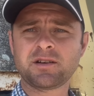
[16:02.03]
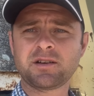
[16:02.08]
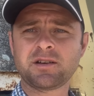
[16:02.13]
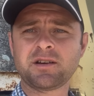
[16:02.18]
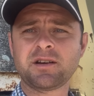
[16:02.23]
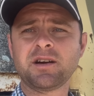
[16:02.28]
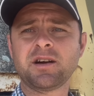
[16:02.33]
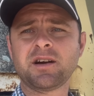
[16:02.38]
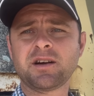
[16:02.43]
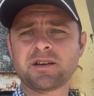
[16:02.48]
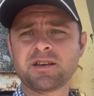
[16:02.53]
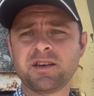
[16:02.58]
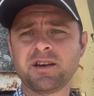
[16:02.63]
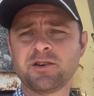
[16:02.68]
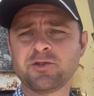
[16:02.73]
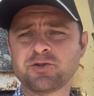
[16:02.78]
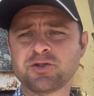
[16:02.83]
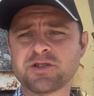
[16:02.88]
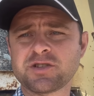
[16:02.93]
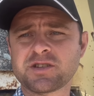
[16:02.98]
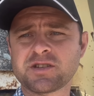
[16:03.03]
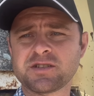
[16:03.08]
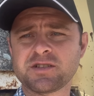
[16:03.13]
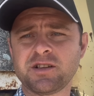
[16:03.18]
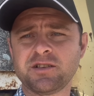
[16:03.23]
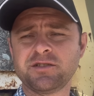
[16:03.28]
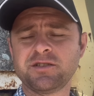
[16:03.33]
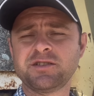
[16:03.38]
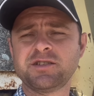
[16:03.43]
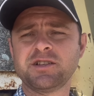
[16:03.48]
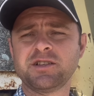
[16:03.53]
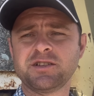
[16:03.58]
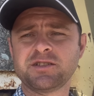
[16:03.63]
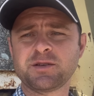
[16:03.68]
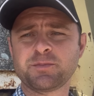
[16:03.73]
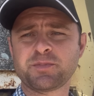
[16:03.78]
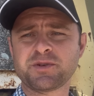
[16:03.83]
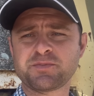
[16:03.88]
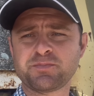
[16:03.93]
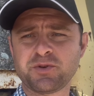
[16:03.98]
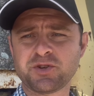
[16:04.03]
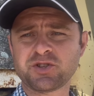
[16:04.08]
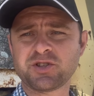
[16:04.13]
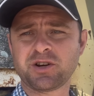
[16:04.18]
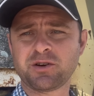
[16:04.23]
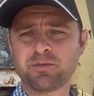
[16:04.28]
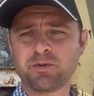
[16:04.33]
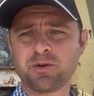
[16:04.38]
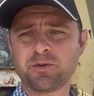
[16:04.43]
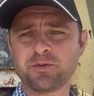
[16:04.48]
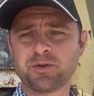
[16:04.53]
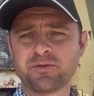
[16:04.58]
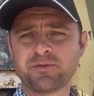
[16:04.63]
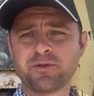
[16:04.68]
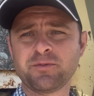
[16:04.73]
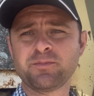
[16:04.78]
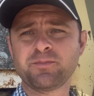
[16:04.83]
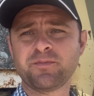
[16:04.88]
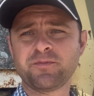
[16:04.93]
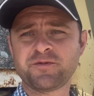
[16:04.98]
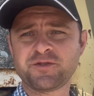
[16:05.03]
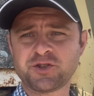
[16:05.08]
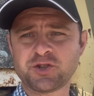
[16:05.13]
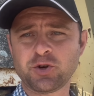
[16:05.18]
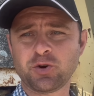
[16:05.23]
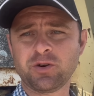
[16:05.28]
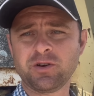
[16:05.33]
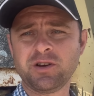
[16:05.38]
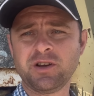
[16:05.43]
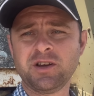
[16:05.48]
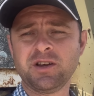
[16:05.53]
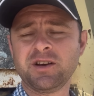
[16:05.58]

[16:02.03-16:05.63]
Как я уже и сказал, не делайте поспешных выводов все.